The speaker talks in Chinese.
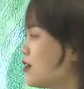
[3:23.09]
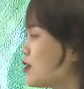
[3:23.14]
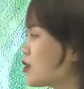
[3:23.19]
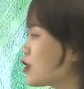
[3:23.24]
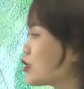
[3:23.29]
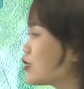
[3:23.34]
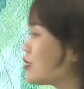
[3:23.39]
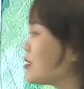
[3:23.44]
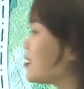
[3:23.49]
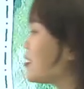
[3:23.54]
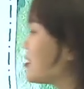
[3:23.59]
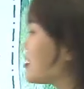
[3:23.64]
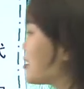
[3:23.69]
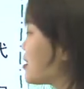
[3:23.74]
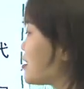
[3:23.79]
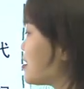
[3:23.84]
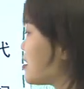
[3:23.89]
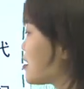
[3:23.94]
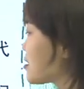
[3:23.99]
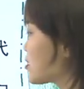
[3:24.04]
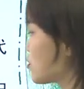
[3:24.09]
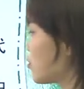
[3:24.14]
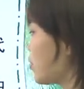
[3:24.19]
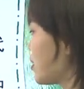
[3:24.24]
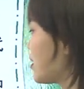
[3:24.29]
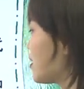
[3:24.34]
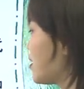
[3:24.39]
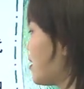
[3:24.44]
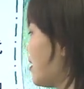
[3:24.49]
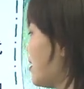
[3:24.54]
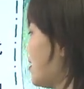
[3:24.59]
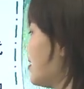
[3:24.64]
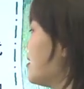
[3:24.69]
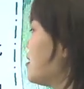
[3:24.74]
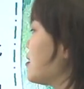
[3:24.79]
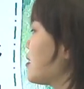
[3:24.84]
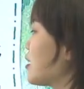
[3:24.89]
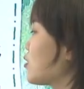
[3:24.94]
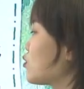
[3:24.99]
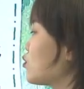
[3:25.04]
可是呢，这个介子推呢，
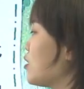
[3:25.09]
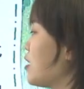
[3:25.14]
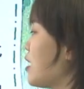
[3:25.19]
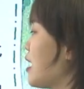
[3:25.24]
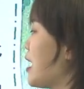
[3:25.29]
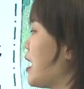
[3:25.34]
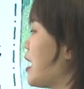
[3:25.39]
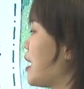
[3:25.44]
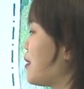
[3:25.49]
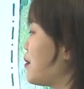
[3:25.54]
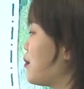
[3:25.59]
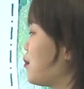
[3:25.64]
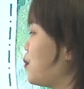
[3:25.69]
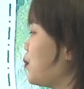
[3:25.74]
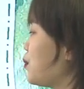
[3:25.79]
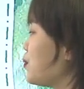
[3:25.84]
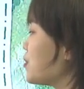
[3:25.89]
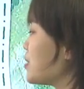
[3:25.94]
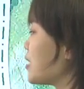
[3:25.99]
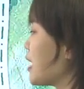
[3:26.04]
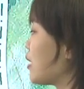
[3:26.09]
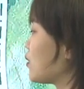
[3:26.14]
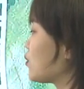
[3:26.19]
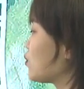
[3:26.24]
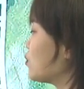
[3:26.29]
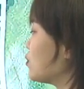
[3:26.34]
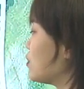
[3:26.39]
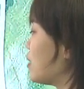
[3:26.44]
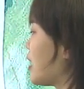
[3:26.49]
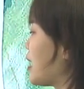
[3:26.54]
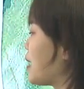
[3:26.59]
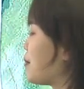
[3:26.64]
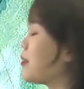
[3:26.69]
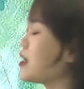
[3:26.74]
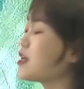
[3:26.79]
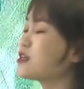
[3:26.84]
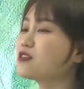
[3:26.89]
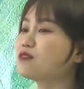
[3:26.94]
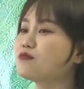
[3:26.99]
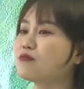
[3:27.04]
他说：“哎，不言路啊，
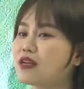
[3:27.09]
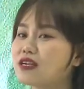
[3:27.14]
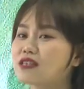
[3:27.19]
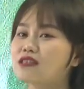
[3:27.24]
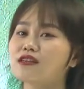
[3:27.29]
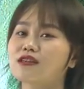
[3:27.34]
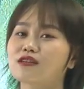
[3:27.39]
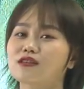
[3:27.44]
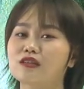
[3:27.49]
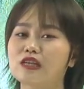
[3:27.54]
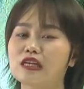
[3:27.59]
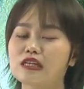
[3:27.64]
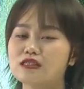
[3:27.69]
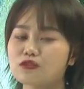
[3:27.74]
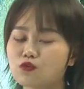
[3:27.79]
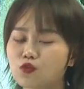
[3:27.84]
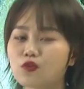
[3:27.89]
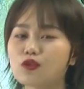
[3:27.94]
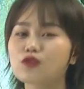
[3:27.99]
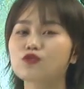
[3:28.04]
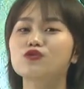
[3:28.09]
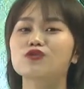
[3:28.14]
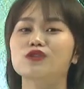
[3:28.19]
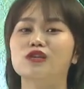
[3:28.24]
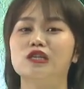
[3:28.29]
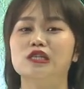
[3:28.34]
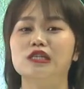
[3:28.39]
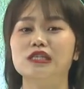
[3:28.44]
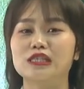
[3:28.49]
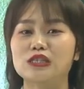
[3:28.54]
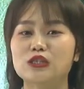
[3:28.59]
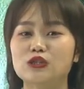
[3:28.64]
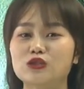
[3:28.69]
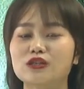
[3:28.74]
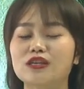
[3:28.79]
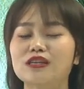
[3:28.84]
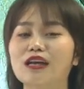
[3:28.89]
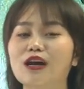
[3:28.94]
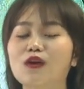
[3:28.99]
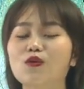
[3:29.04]
没事儿没事儿，人过去的事情就
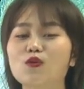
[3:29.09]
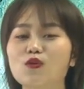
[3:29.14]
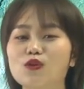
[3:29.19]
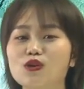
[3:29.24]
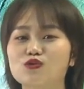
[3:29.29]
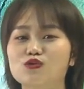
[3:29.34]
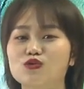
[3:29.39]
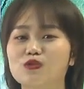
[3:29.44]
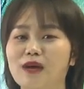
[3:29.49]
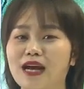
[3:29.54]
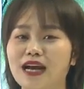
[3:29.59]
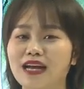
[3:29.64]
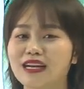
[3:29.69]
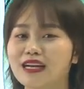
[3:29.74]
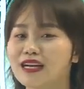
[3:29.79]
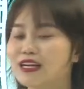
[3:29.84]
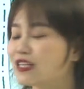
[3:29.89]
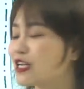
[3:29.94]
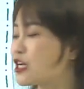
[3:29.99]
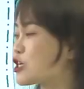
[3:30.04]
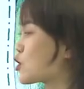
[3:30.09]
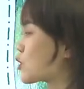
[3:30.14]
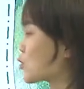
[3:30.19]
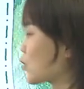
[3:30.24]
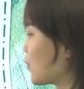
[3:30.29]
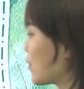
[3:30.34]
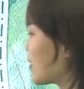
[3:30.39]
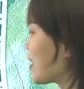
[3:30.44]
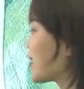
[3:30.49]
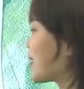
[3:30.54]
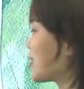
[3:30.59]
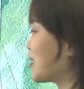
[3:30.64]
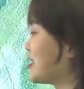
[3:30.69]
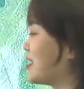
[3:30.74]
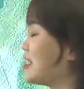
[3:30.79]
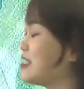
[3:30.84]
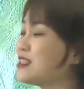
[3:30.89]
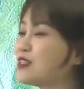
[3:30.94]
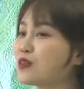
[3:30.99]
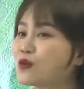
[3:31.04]
让他过去吧。”但是重耳
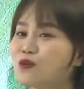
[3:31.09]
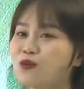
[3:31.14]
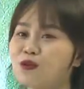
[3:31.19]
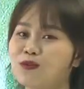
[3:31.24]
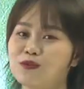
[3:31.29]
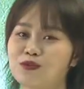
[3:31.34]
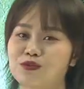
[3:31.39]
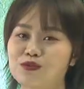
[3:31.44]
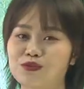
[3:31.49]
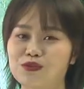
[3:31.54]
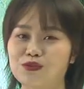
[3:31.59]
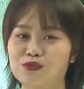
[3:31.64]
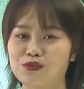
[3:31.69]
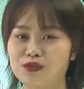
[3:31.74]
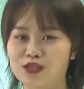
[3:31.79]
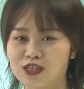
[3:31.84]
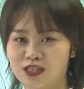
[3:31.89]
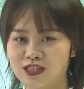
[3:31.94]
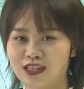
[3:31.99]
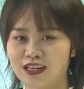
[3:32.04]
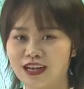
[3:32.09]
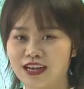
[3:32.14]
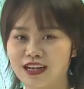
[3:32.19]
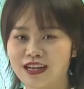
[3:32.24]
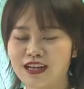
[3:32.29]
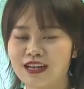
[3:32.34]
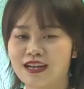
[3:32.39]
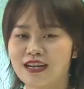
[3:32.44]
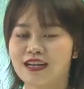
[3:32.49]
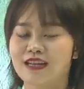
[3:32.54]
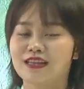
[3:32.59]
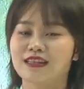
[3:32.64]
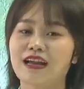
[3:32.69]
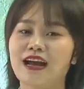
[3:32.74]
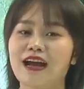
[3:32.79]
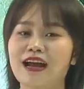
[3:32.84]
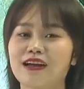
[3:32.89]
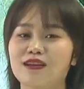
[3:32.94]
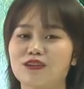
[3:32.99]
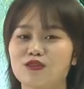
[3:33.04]
心里过不去，于是呢，
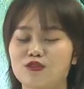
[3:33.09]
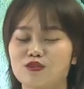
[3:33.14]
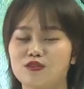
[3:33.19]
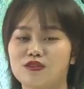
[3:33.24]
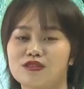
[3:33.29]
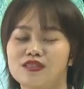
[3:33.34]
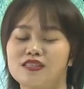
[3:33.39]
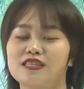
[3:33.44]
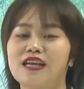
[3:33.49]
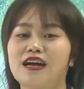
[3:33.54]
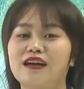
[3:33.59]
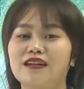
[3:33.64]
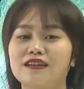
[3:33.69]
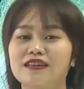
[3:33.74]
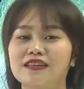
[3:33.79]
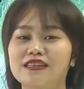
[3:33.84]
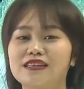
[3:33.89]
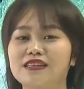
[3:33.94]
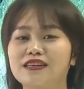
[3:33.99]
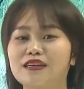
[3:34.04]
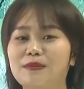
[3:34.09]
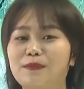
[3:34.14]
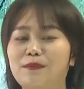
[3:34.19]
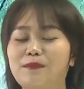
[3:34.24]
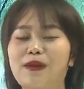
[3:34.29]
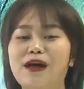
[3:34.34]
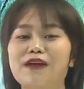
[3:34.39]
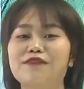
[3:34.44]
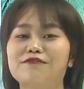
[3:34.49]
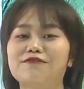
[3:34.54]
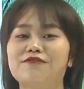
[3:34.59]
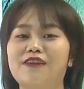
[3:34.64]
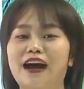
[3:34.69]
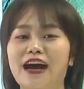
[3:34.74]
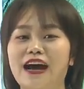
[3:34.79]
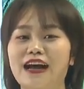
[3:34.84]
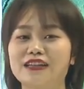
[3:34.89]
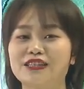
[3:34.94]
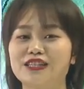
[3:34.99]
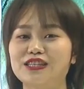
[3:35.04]
他想了一个办
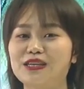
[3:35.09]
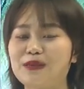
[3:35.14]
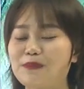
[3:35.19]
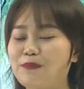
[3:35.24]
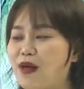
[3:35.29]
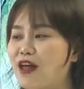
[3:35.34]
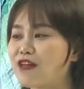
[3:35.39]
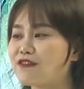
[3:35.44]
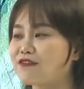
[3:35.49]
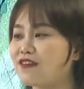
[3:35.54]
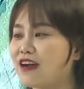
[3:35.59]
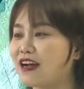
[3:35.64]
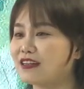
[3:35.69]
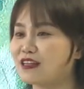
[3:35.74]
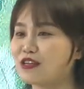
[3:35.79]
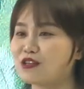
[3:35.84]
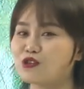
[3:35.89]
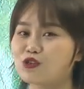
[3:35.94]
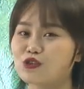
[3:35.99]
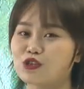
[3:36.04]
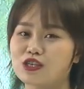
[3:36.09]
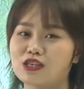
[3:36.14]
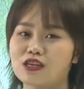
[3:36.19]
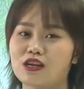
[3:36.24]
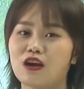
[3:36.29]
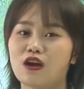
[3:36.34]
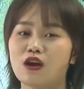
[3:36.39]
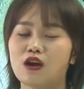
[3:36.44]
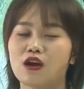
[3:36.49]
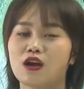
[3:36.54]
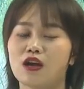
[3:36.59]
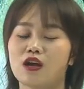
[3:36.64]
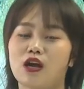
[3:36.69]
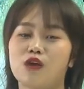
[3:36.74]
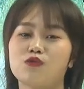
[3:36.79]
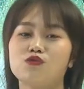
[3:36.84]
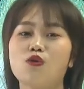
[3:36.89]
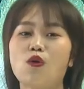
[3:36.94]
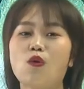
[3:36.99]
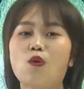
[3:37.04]
法，这个办法呢，就是
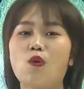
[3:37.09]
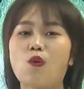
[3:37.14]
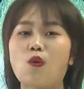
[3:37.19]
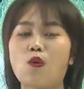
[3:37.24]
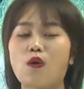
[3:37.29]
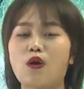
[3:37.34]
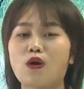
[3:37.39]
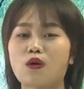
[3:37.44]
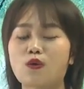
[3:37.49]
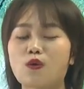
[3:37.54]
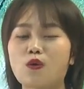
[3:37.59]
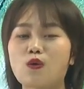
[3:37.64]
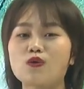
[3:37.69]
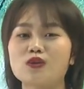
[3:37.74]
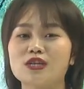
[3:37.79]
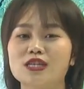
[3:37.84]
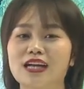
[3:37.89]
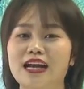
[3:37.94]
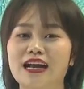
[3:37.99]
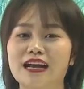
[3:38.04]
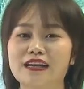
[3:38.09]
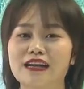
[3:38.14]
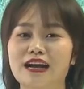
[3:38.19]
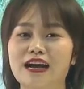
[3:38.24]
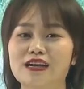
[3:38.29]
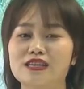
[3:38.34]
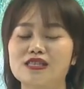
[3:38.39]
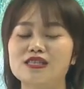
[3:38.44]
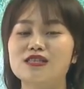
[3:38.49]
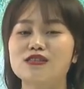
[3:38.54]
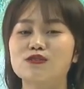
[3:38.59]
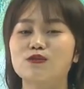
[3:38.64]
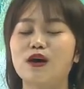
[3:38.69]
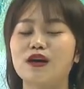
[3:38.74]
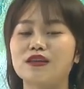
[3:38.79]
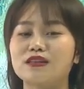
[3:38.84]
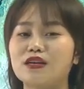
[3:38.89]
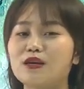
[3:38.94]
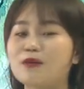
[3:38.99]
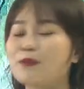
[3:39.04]
啊，用火攻山啊，希
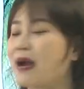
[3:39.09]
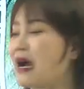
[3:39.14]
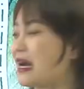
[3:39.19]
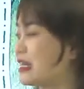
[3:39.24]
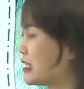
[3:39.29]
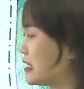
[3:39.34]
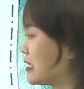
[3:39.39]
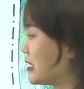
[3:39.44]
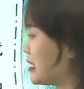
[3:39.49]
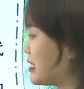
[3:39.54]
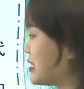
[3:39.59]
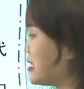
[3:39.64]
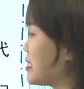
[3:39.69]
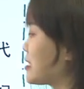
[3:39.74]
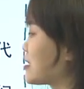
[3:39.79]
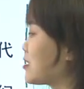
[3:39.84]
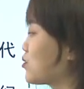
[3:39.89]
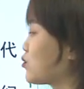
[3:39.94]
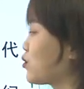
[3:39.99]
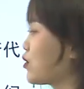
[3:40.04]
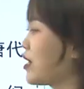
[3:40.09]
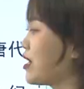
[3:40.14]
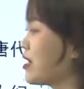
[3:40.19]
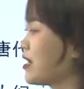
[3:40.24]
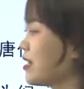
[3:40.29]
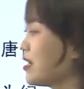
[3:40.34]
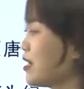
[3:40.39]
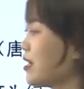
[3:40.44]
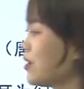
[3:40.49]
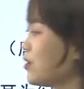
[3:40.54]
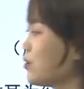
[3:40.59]
望能把这个介子推。